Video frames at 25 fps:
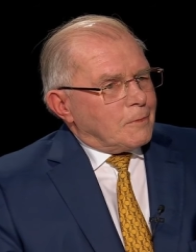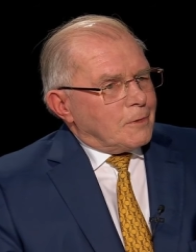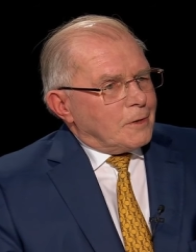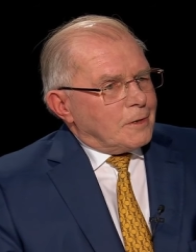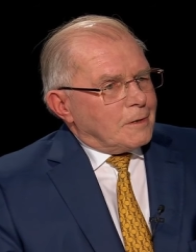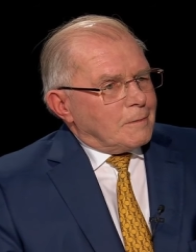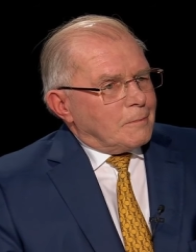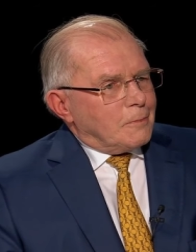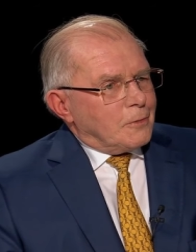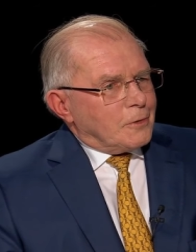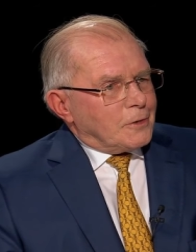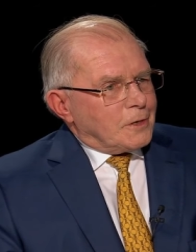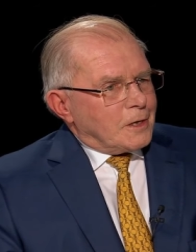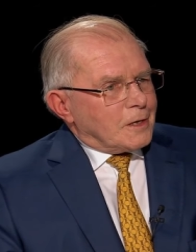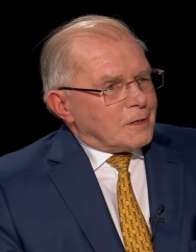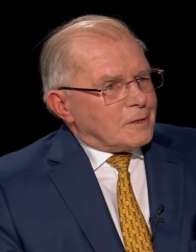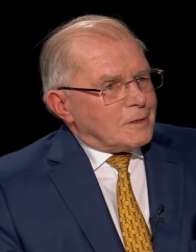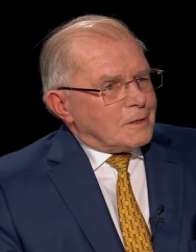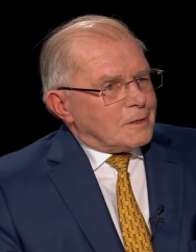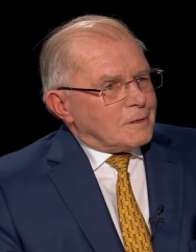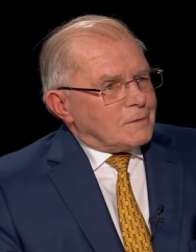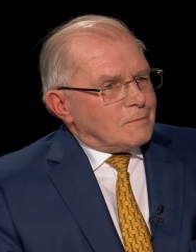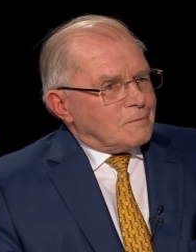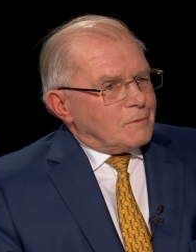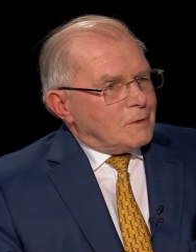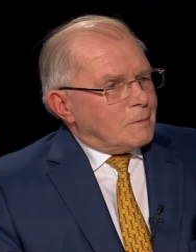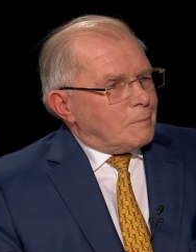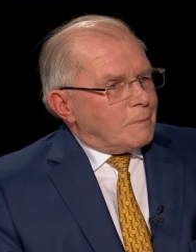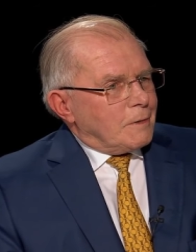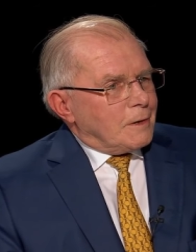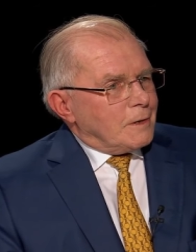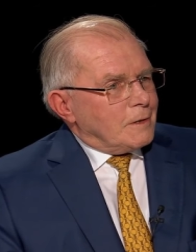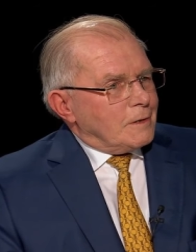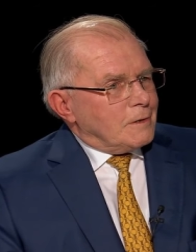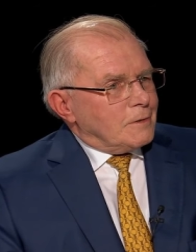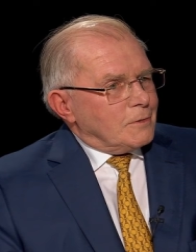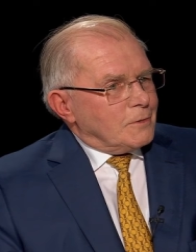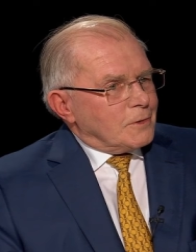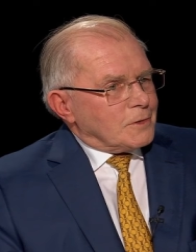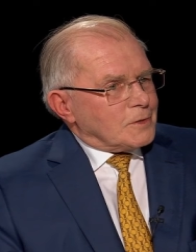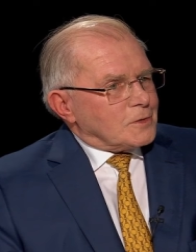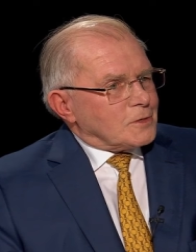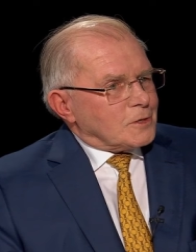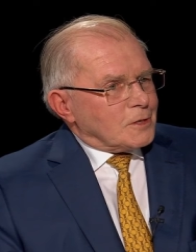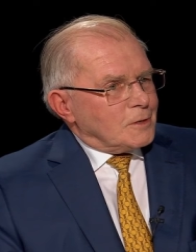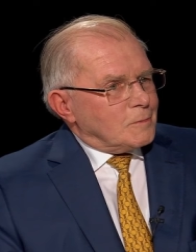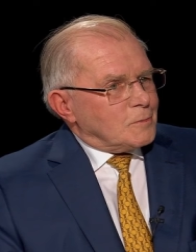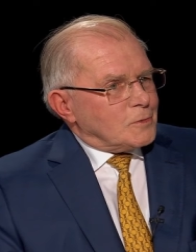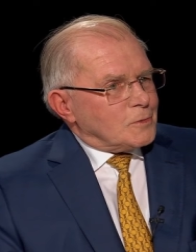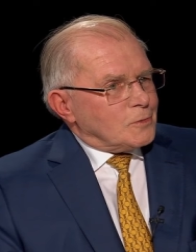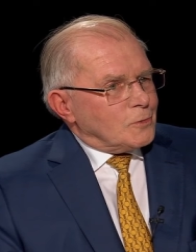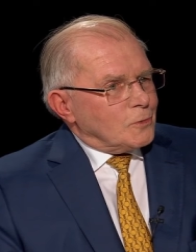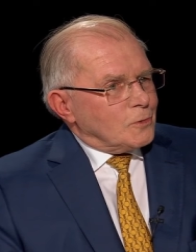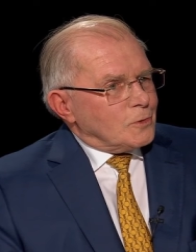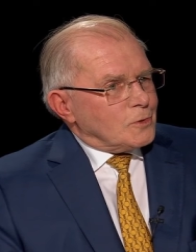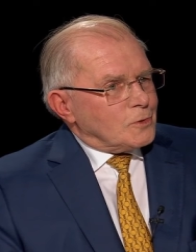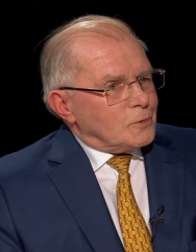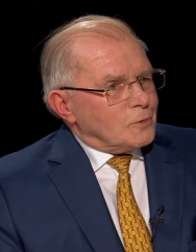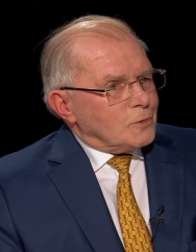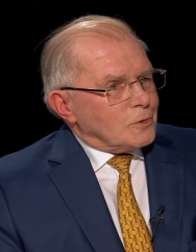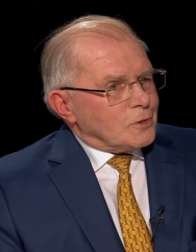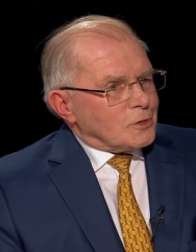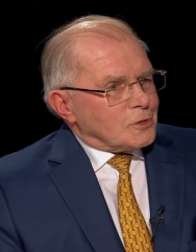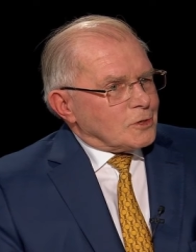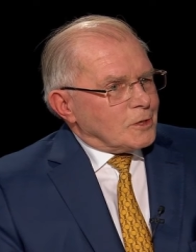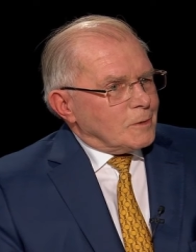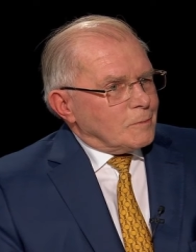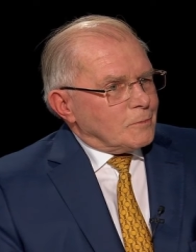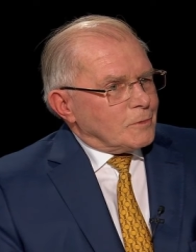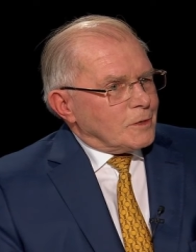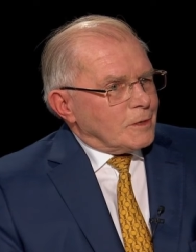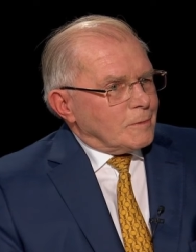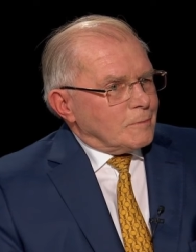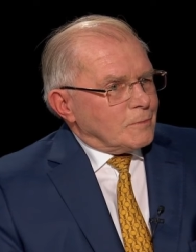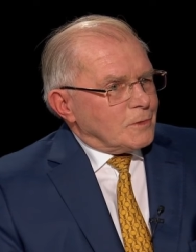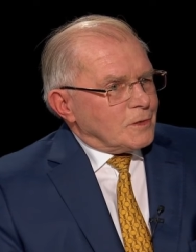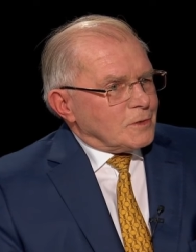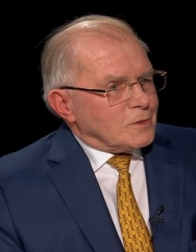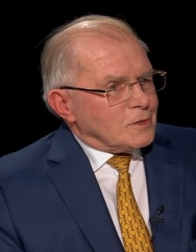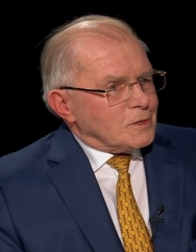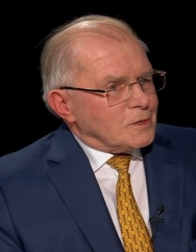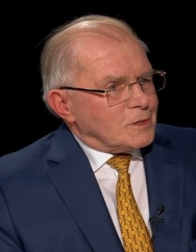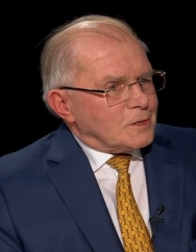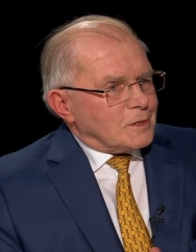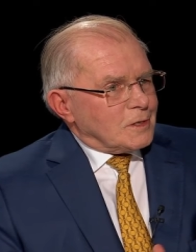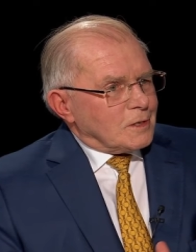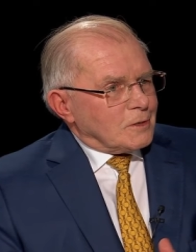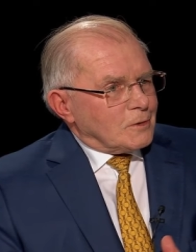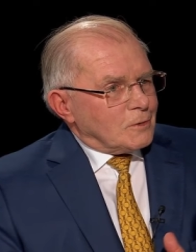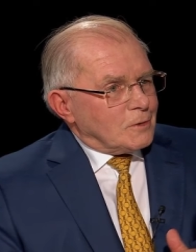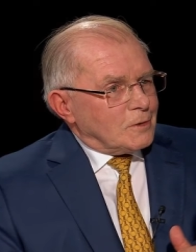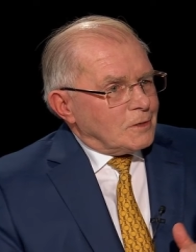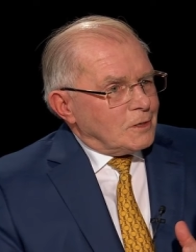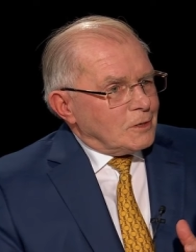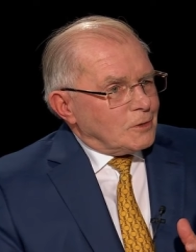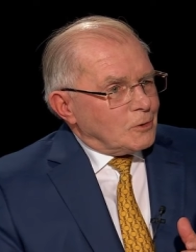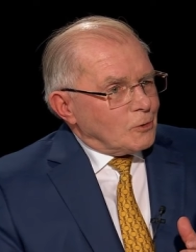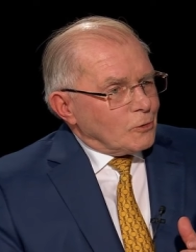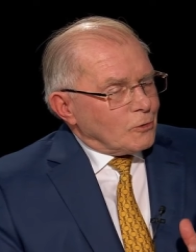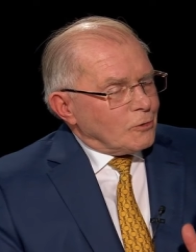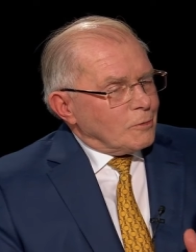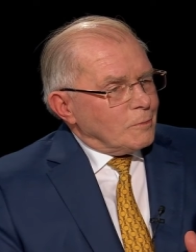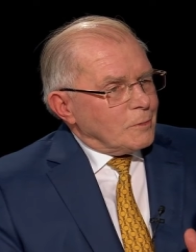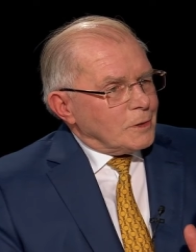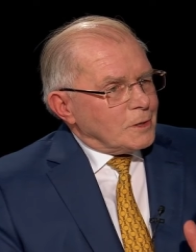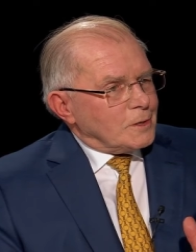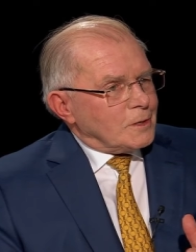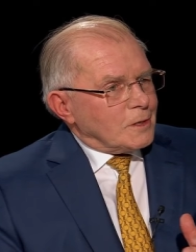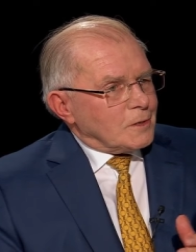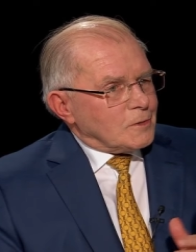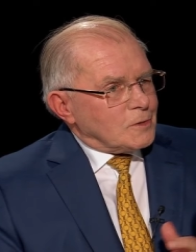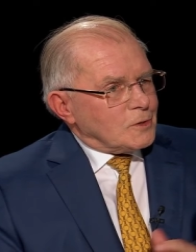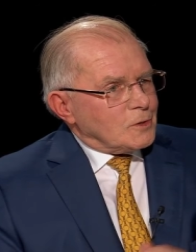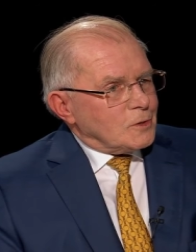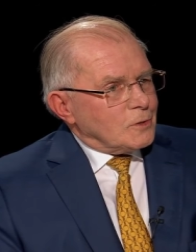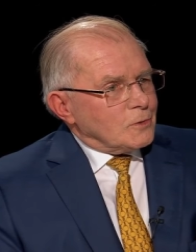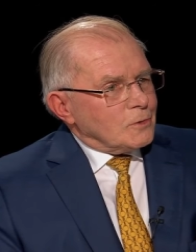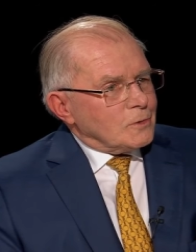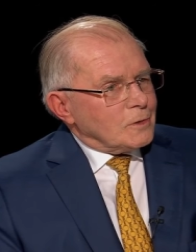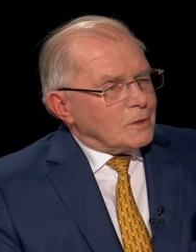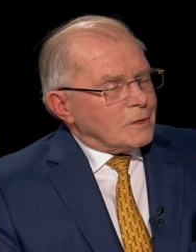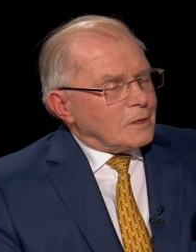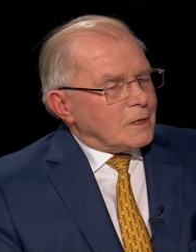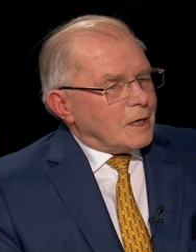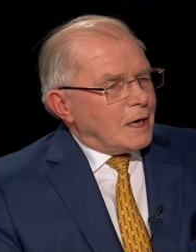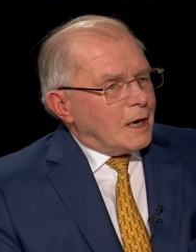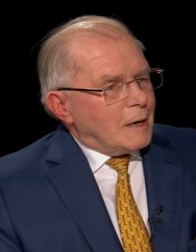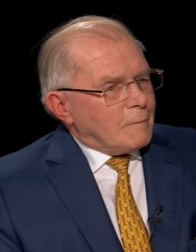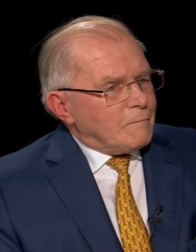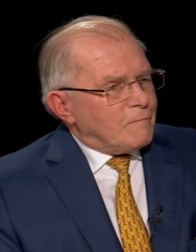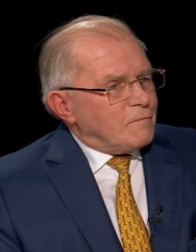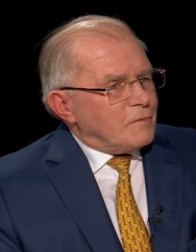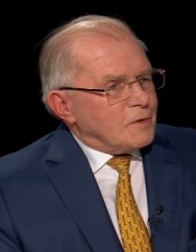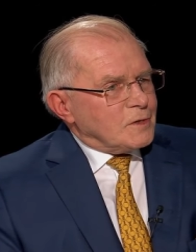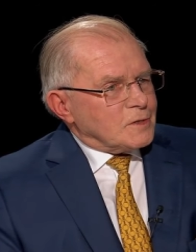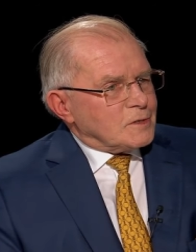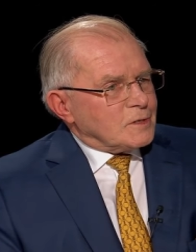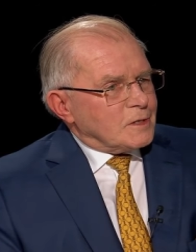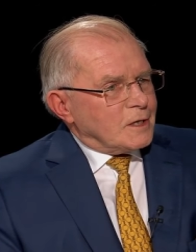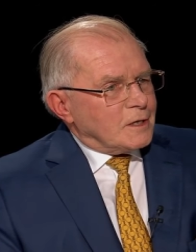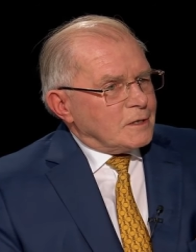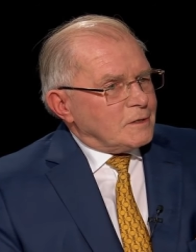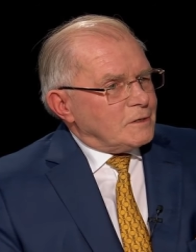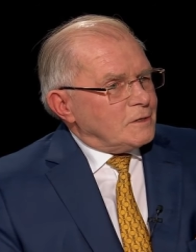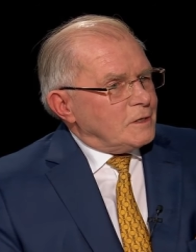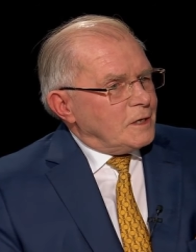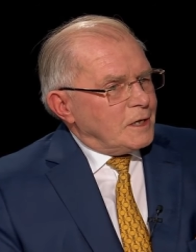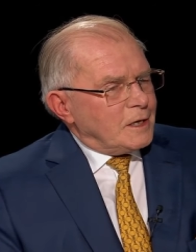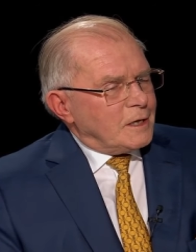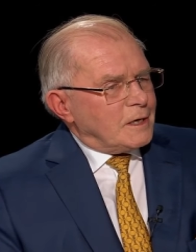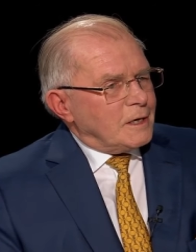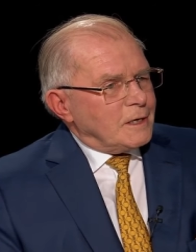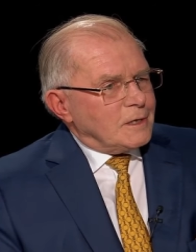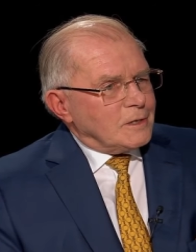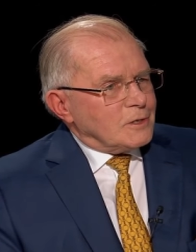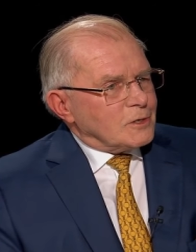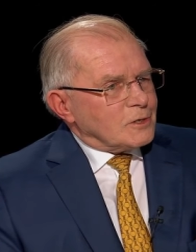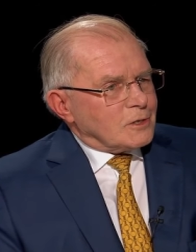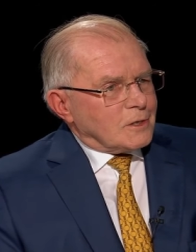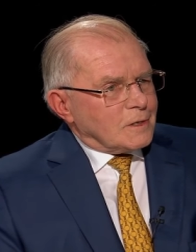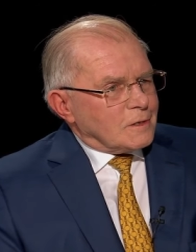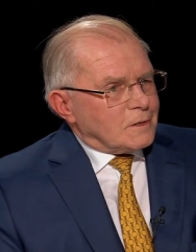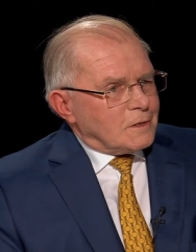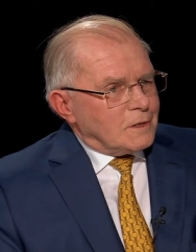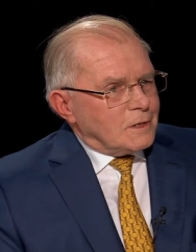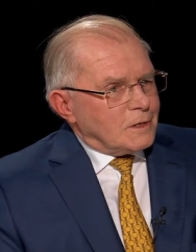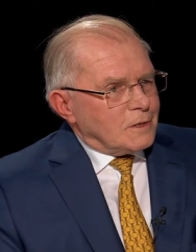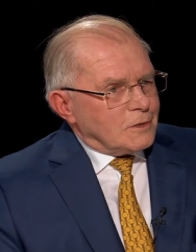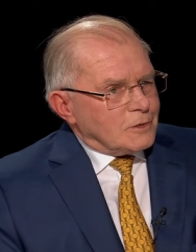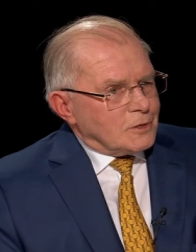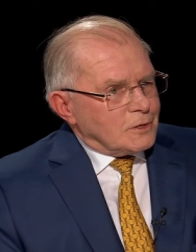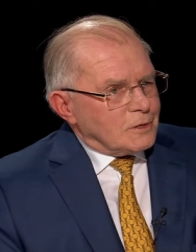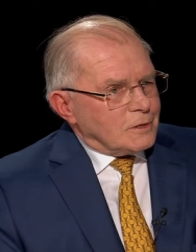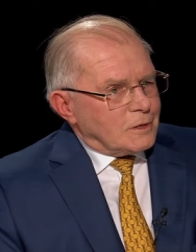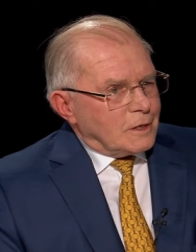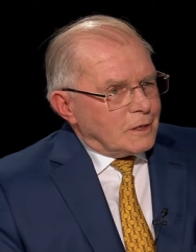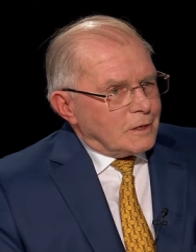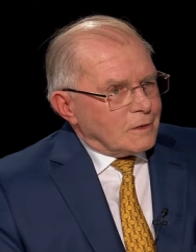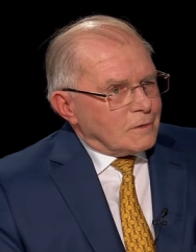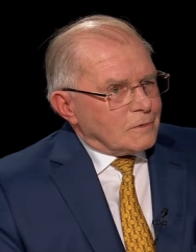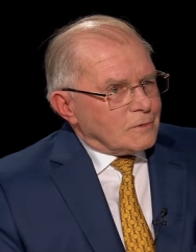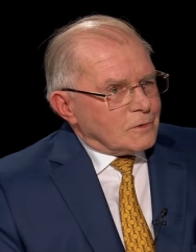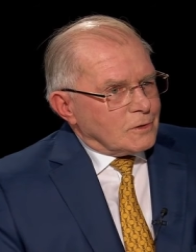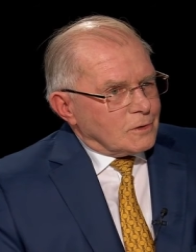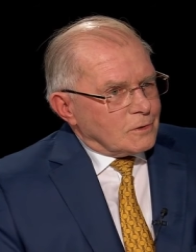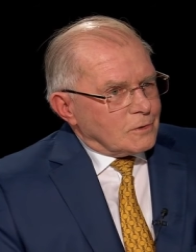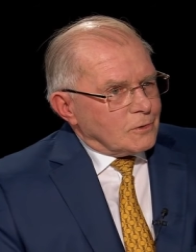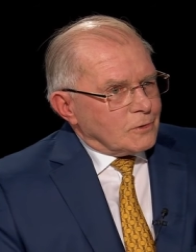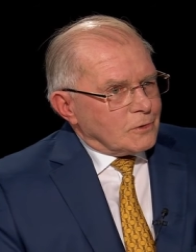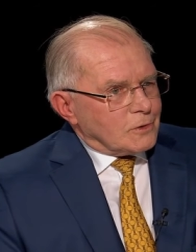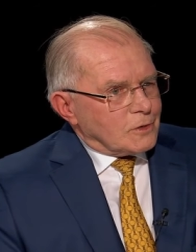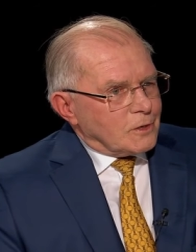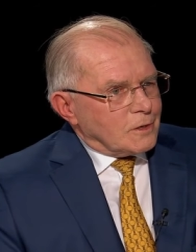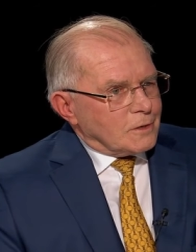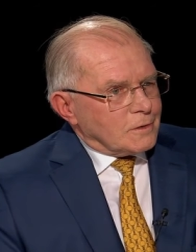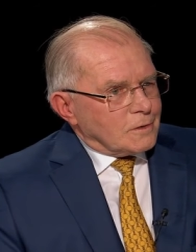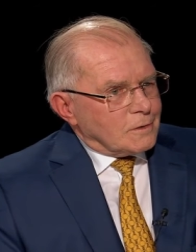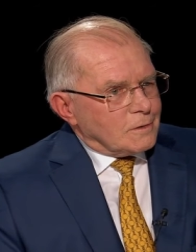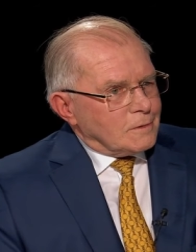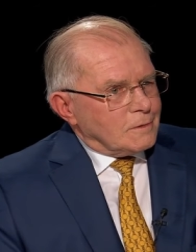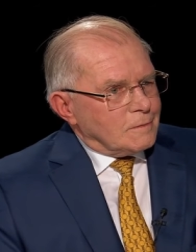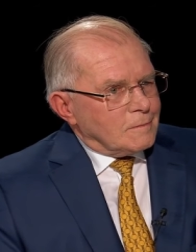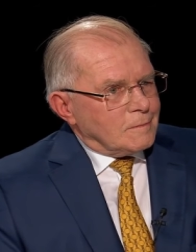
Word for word: äh, Projekt wie äh, Nord Stream 2 zugestimmt haben. Das ist äh, die Dokumentation der Abwesenheit jeglichen strategischen Denkens in Deutschland.